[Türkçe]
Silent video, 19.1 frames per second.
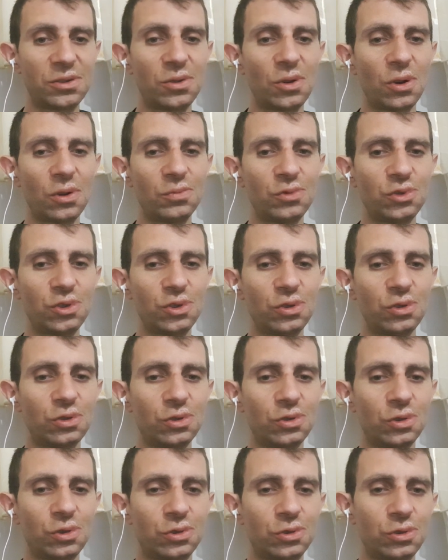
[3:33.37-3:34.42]

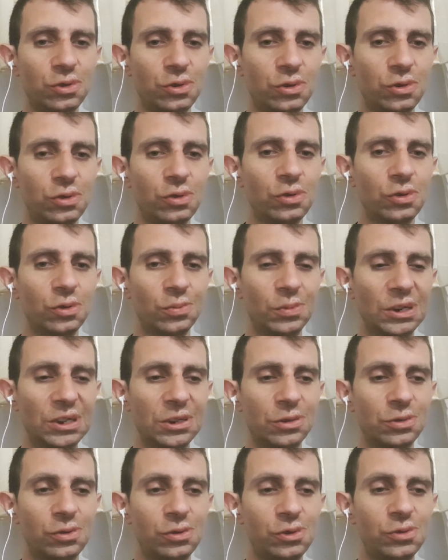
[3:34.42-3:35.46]
görmüşsünüzdür çünkü YouTube'a
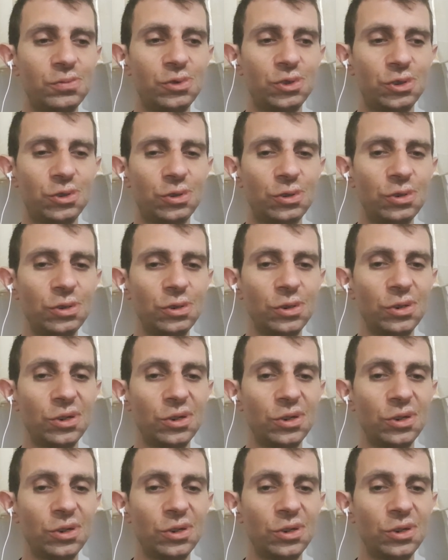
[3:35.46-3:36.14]
da düşmüştü.